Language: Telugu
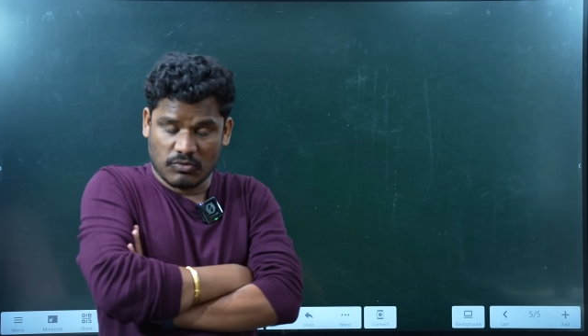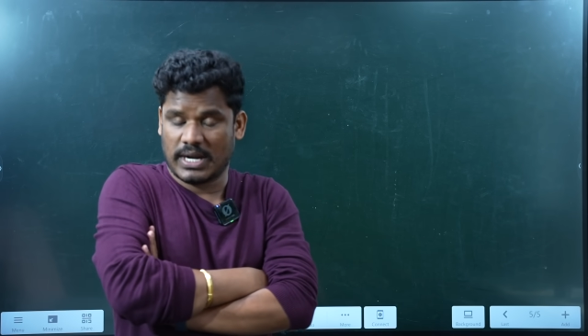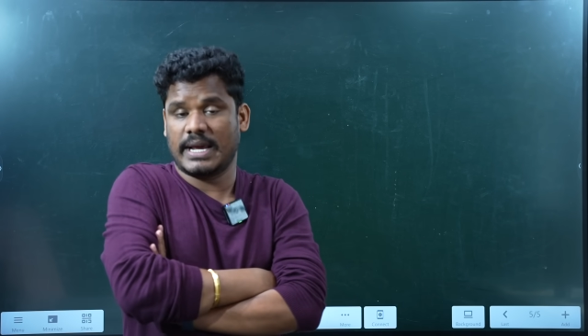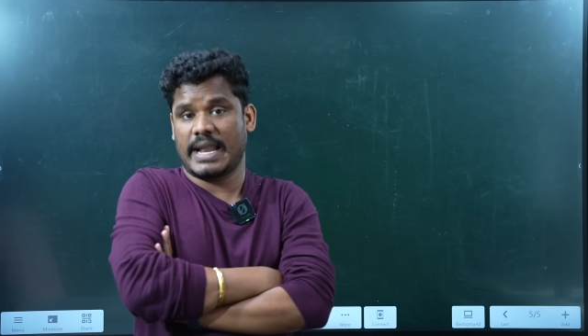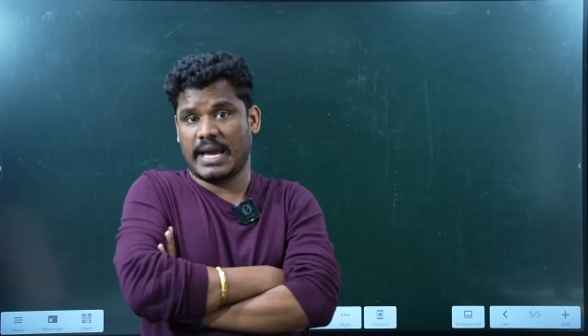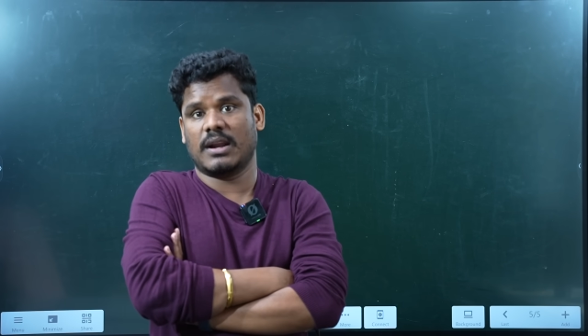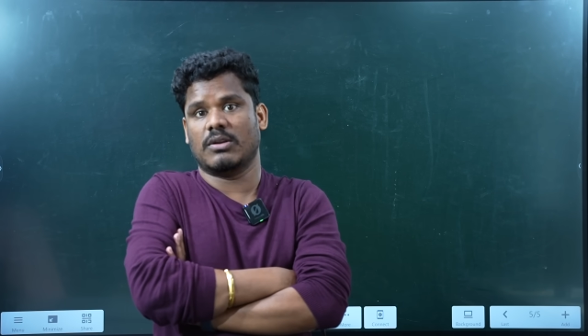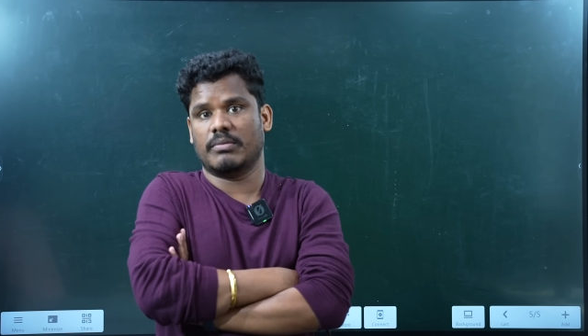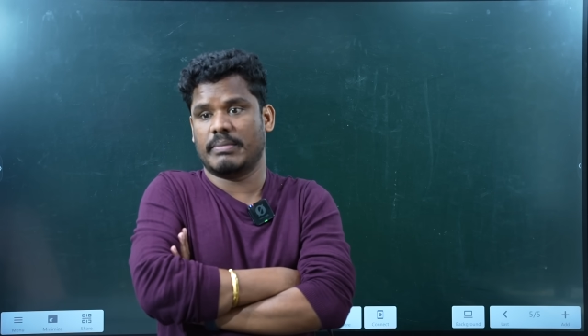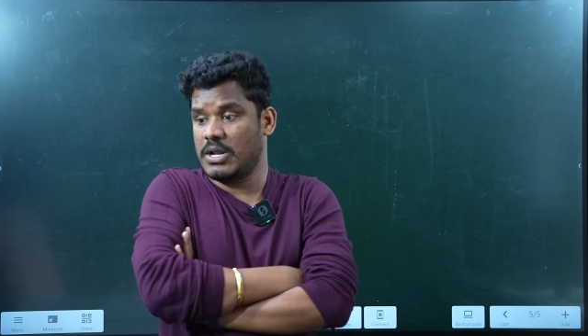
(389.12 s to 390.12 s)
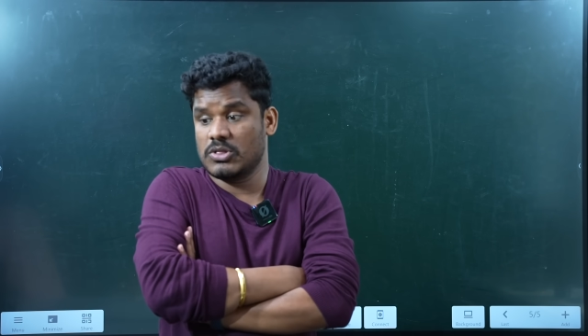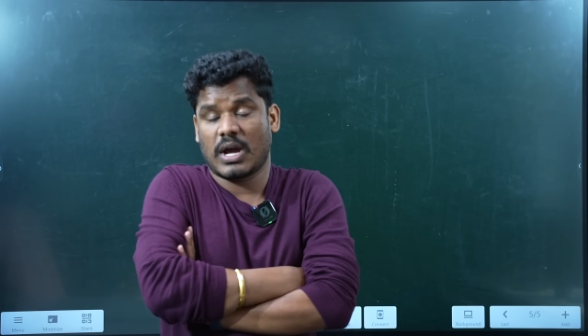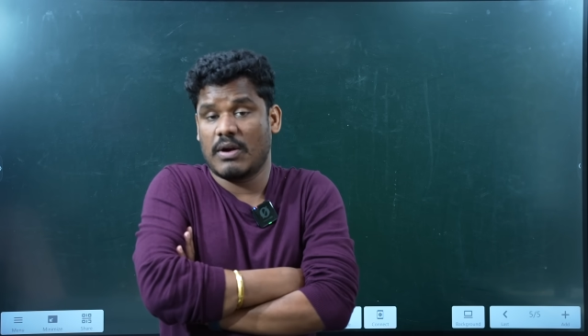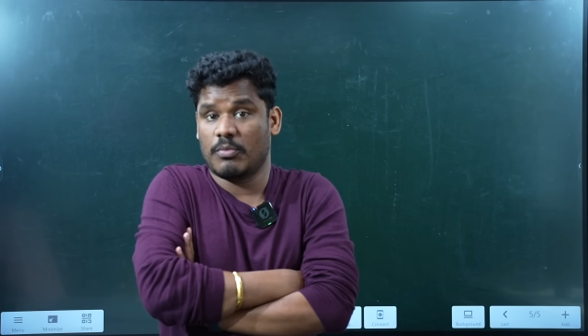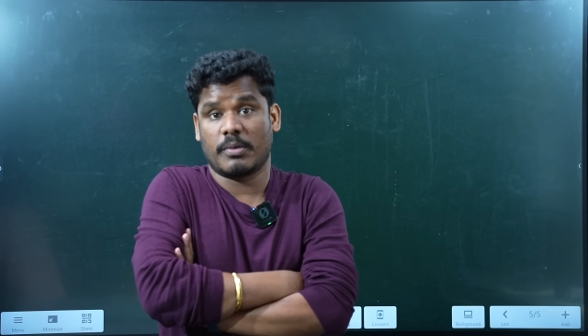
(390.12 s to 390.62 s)
ఉన్నాయి నగిరిలో మరి
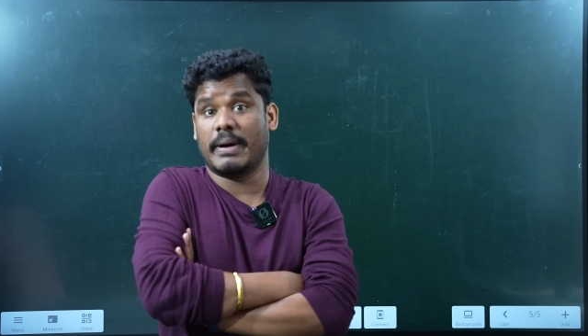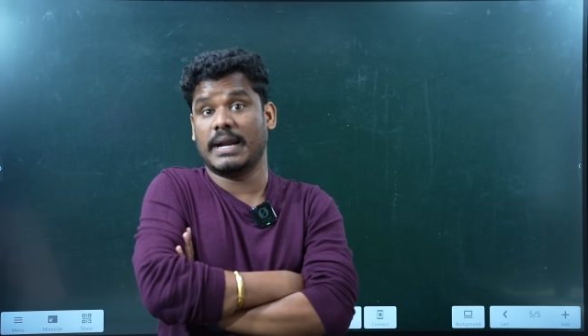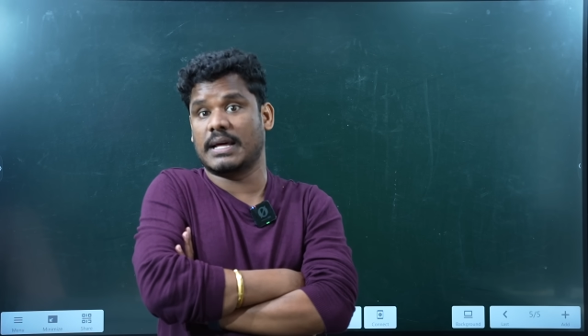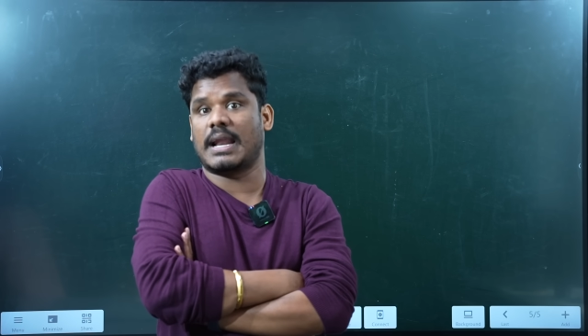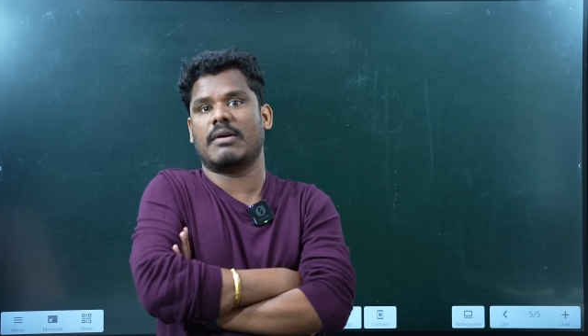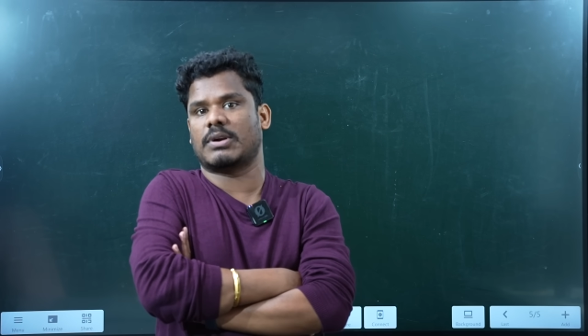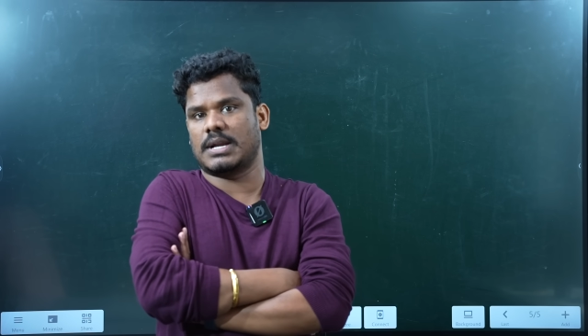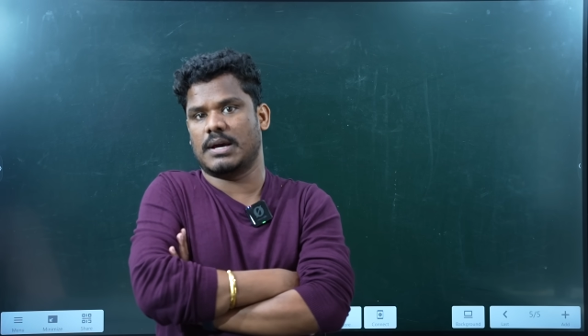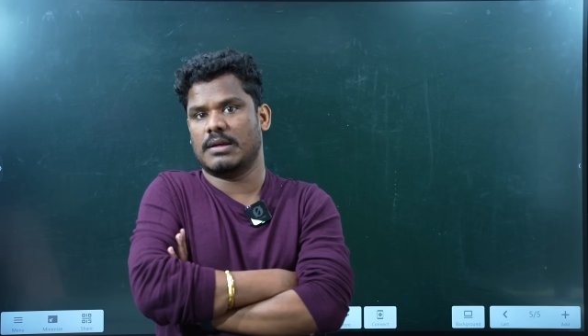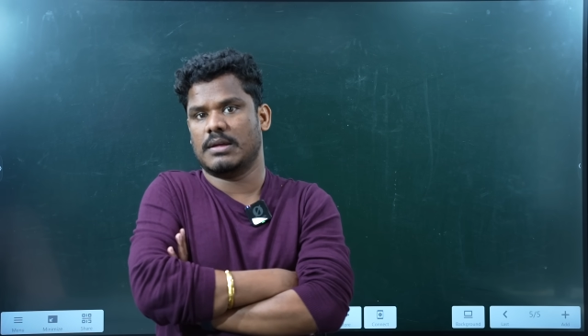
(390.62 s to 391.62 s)
ఎందుకు అవి ఇప్పుడు బయటకు రావట్లా